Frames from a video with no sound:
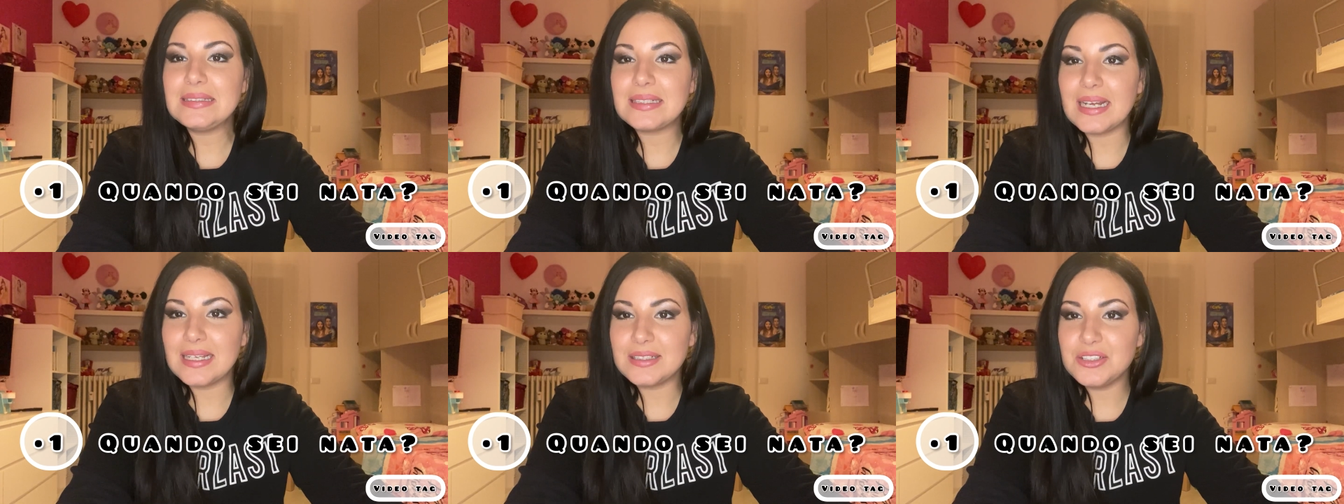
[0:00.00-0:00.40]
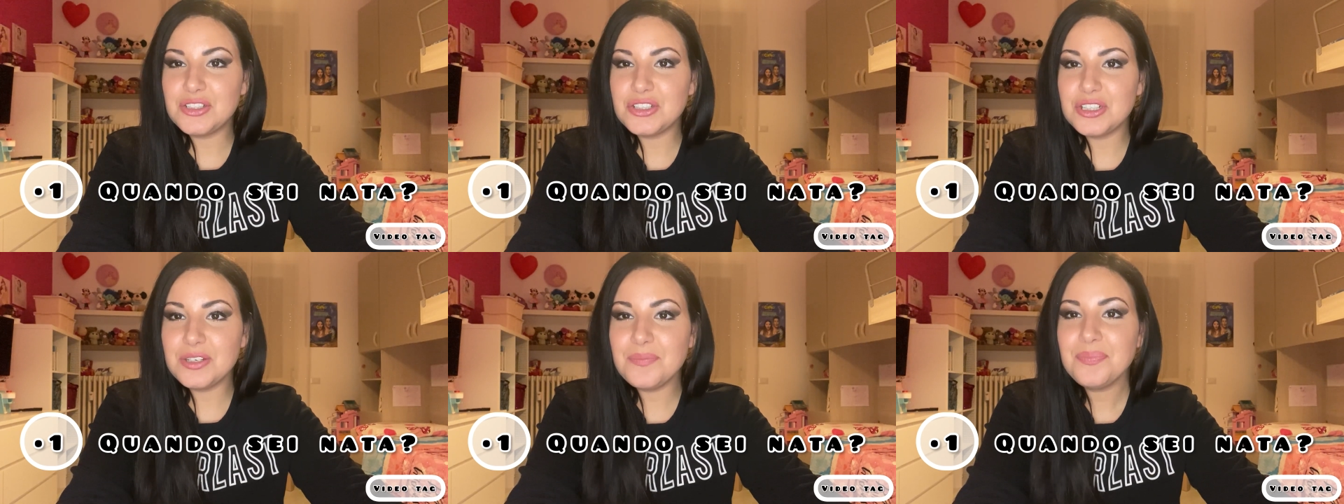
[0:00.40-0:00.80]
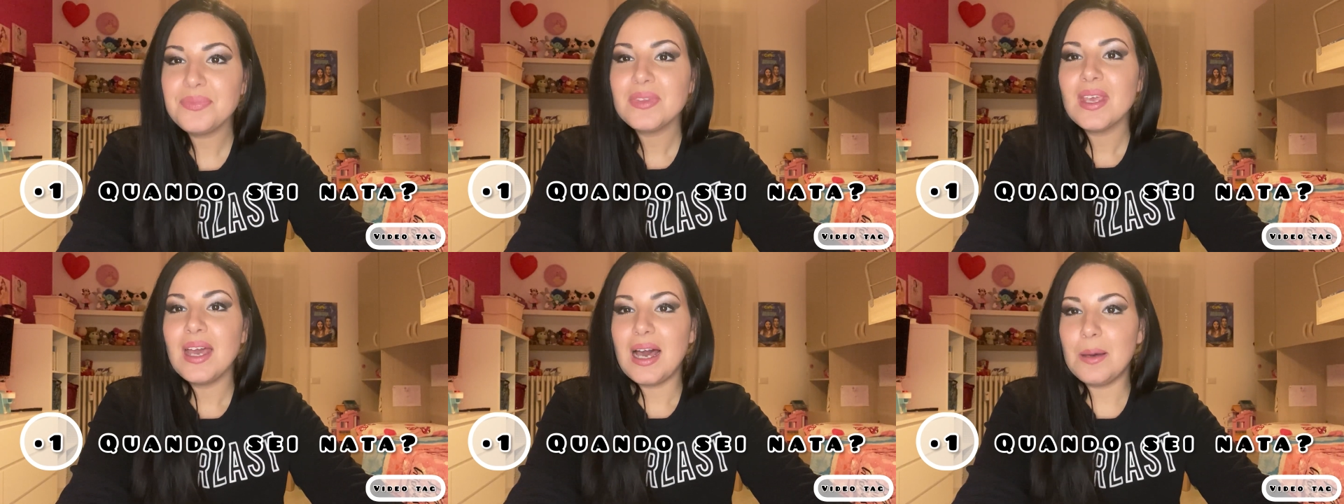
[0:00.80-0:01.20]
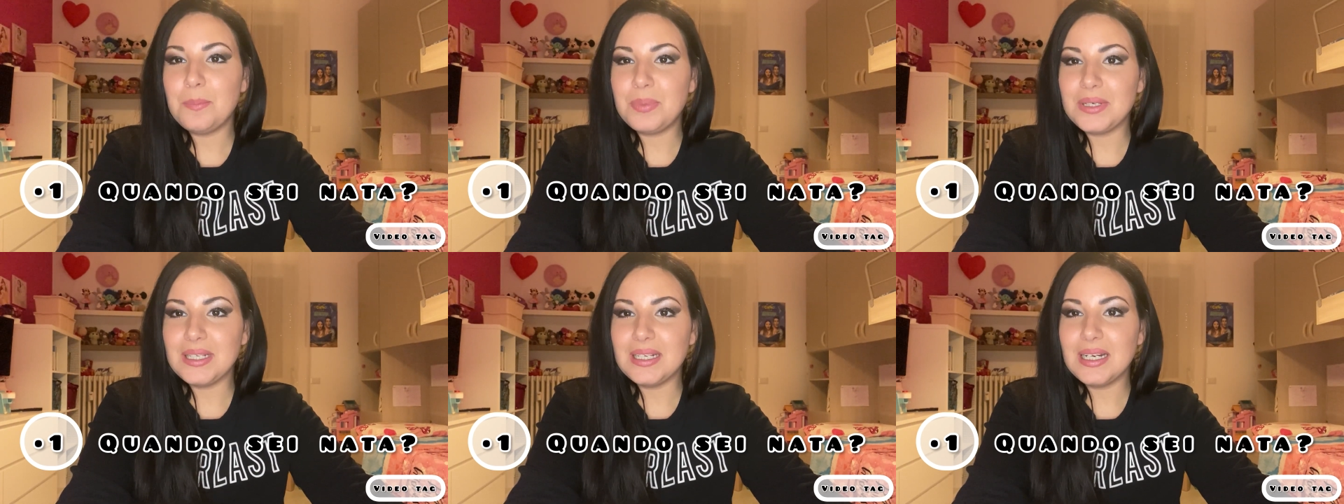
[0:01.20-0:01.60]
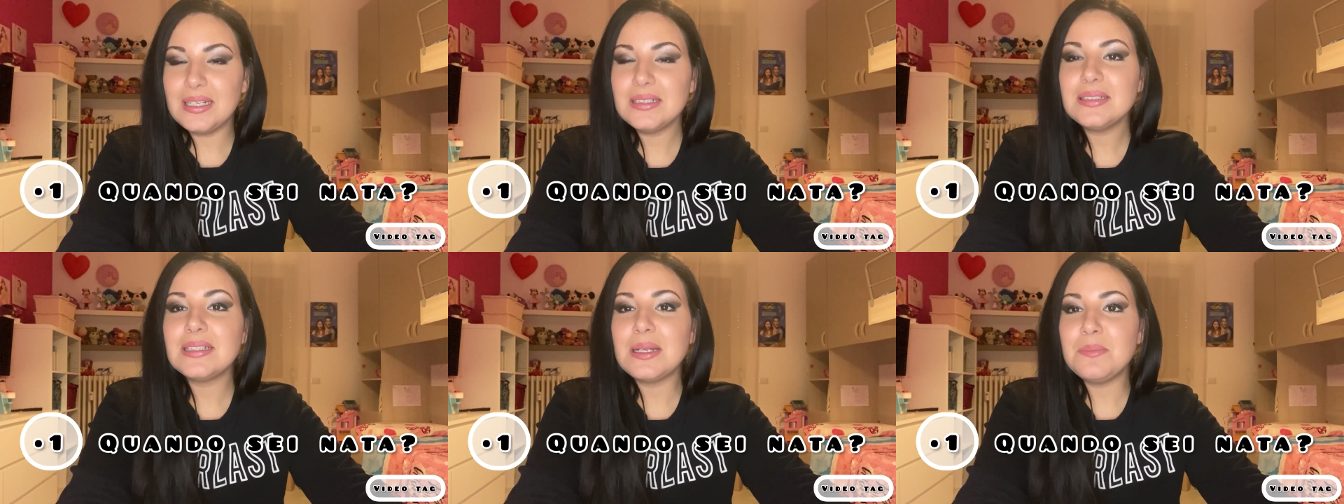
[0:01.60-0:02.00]
13
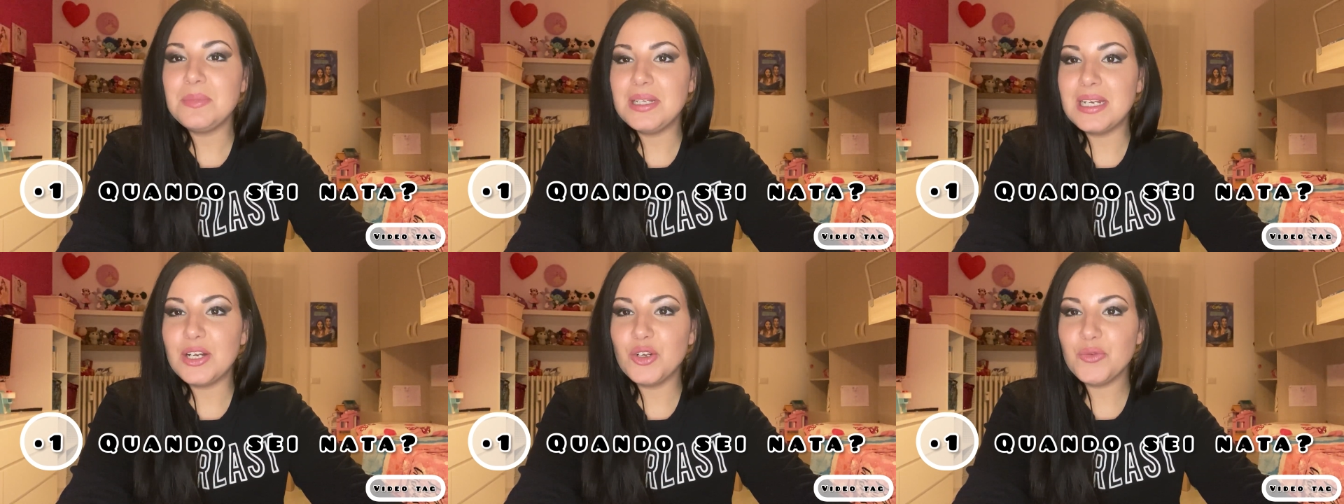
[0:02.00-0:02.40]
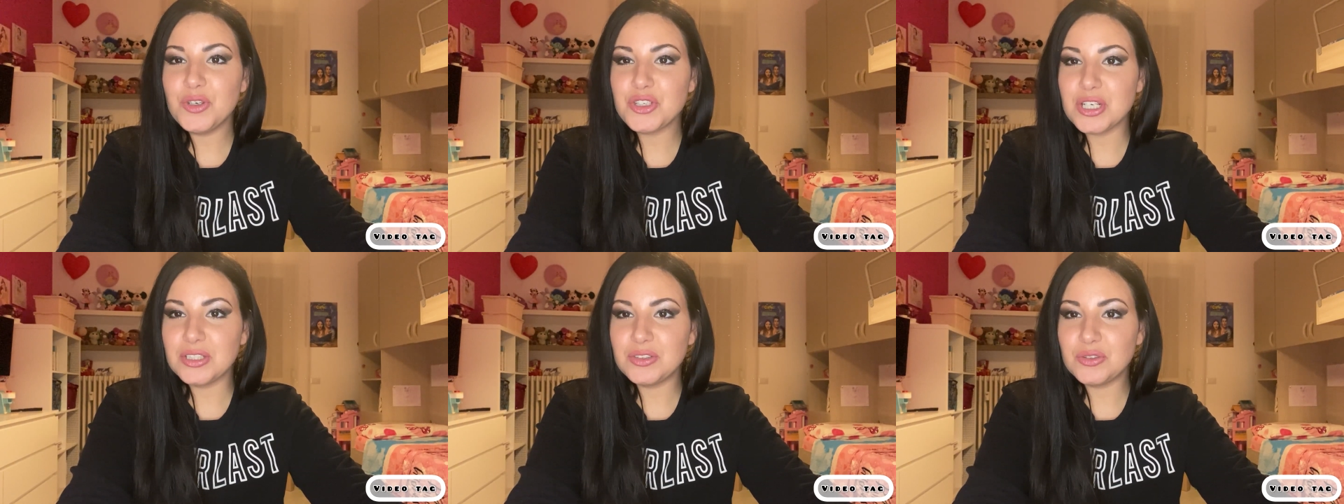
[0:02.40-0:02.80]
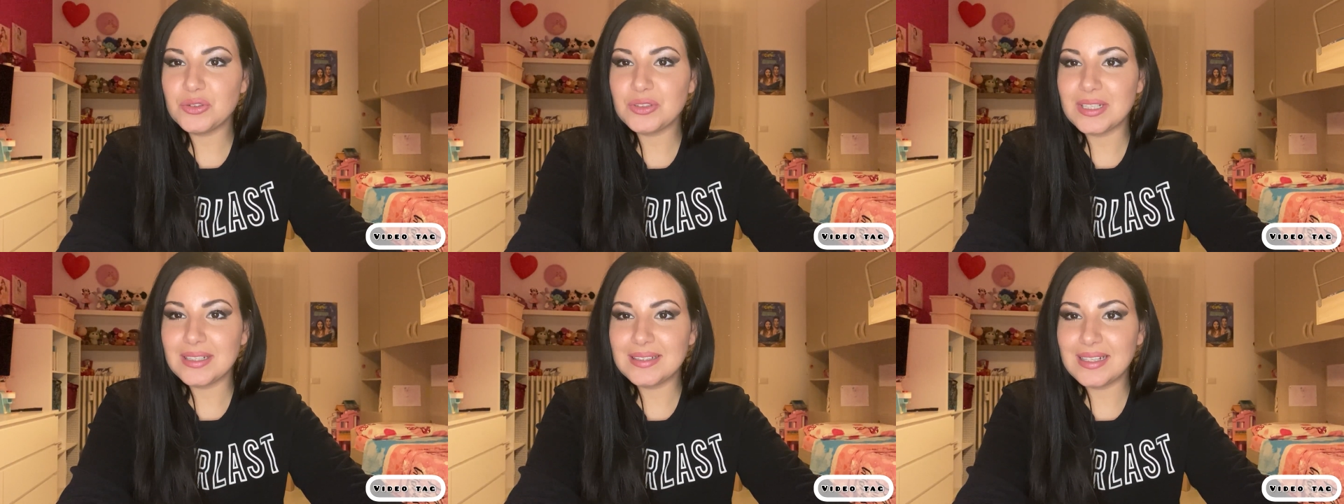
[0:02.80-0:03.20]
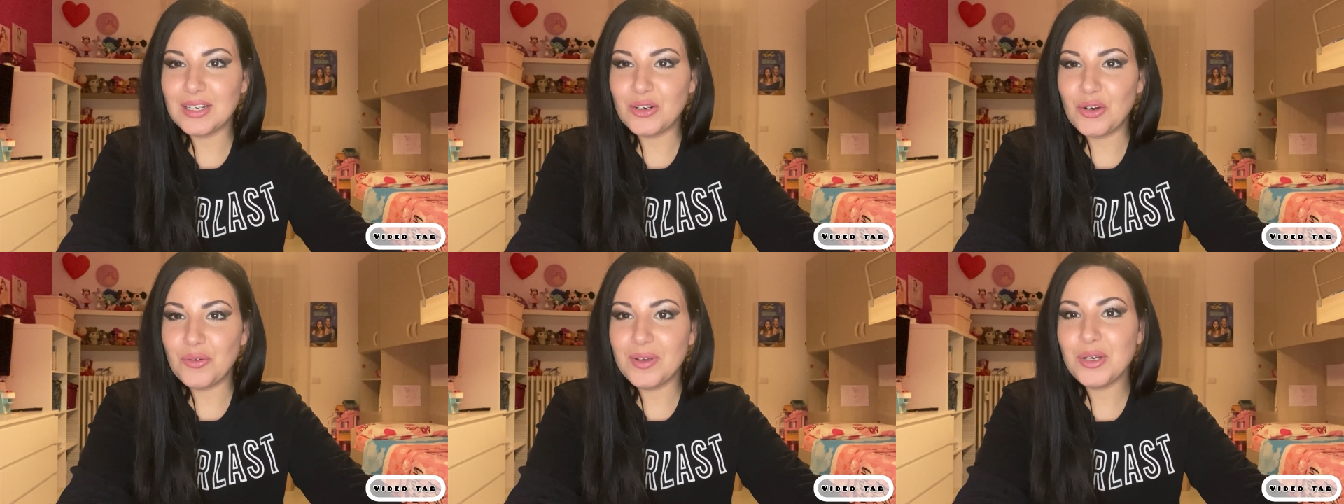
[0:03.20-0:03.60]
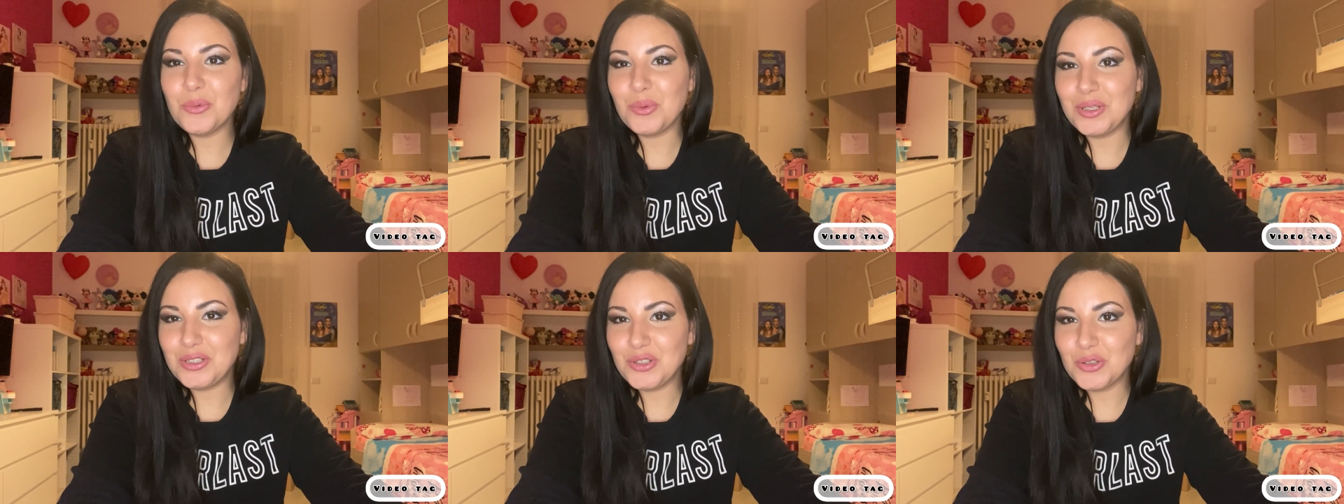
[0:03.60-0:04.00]
aprile del 1989,
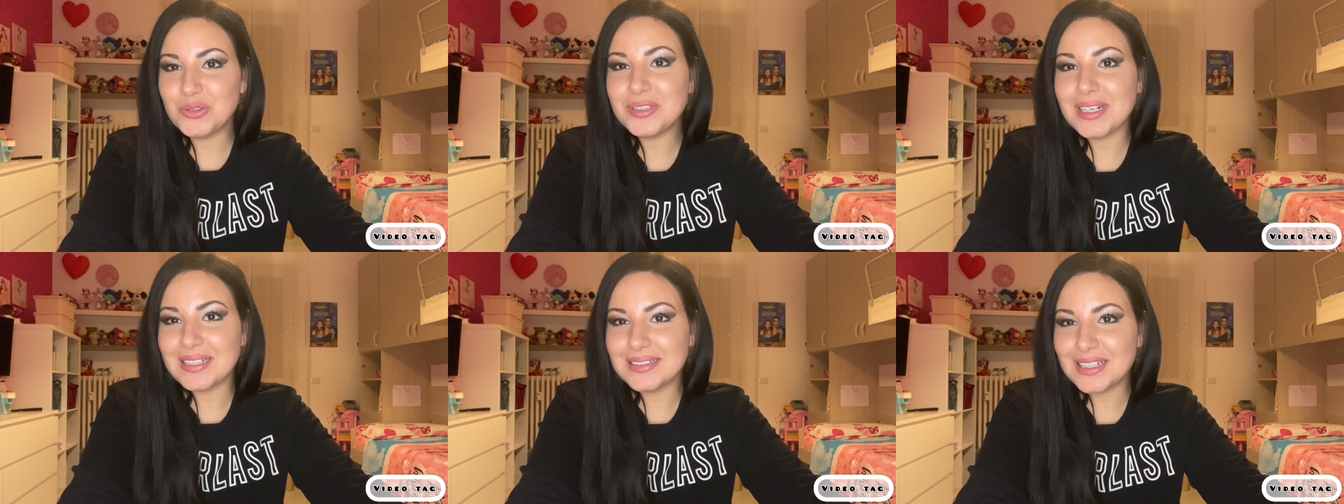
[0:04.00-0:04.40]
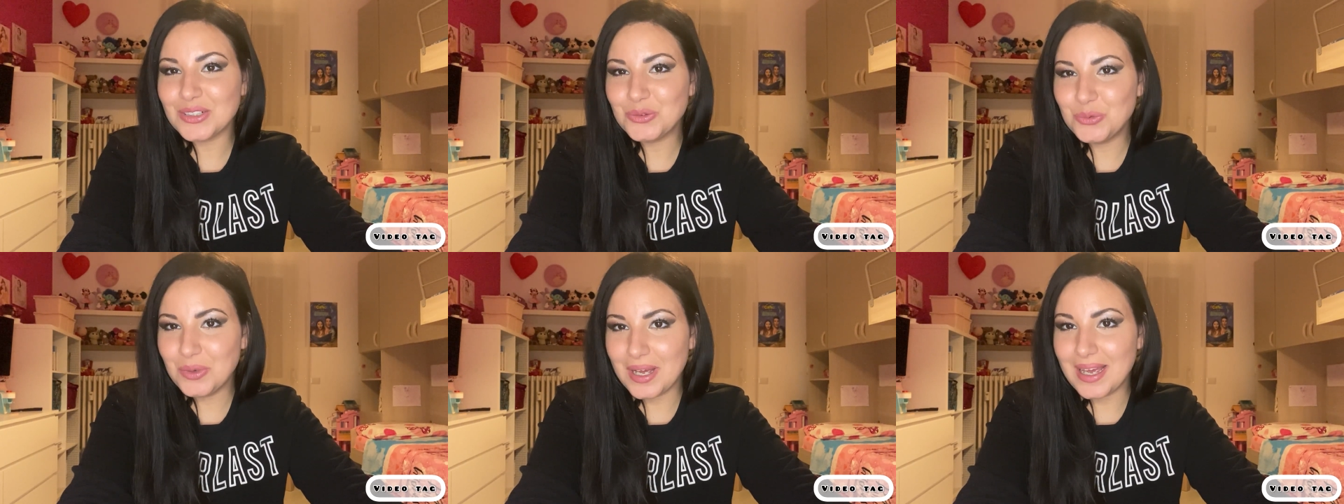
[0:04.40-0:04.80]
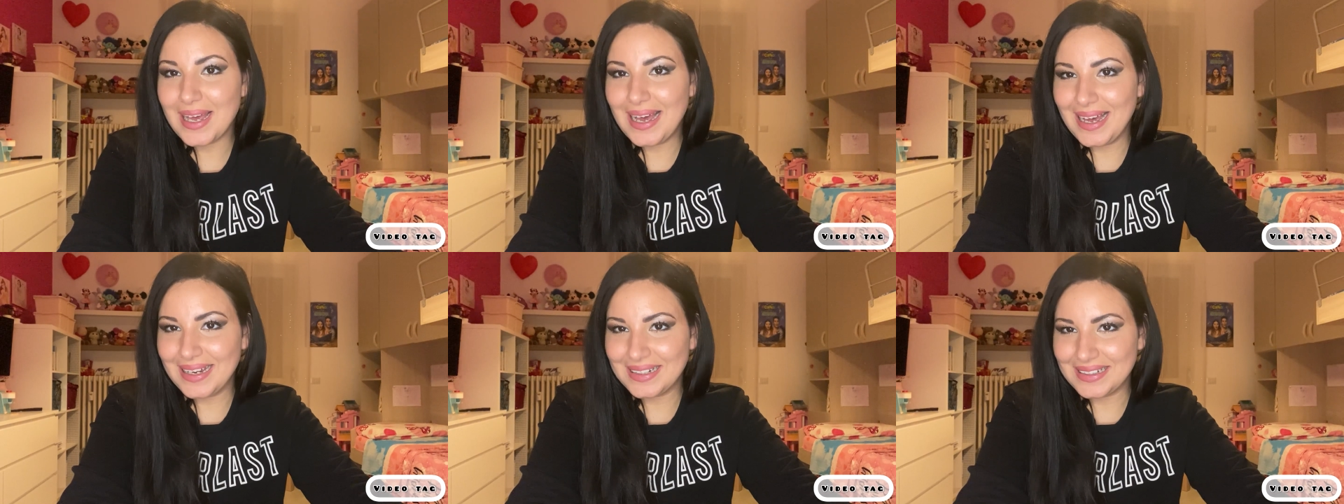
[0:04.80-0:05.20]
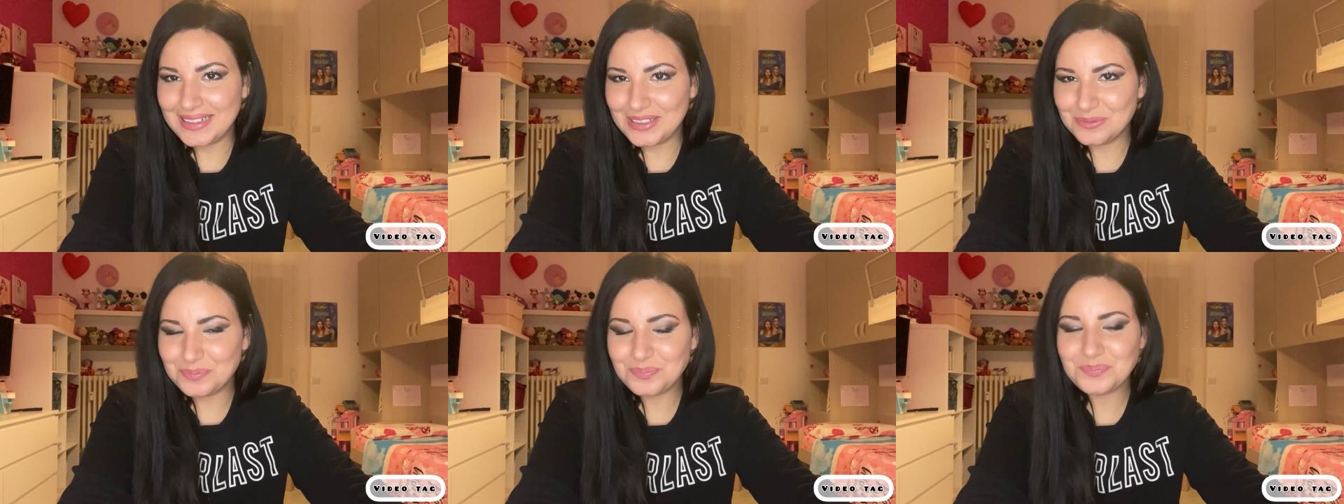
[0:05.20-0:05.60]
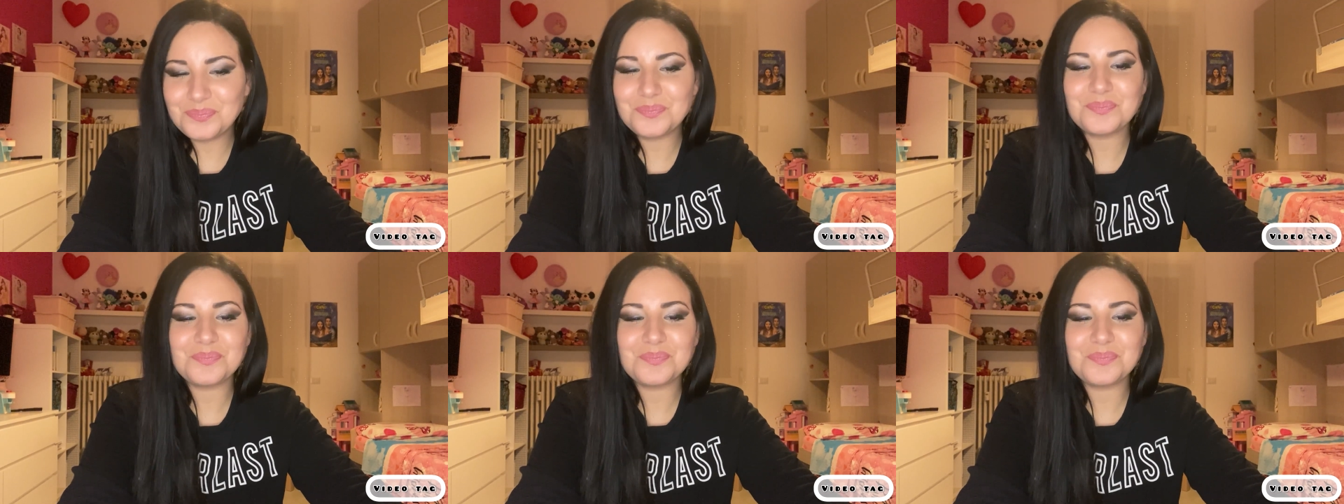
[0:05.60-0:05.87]
quindi ho 32 anni.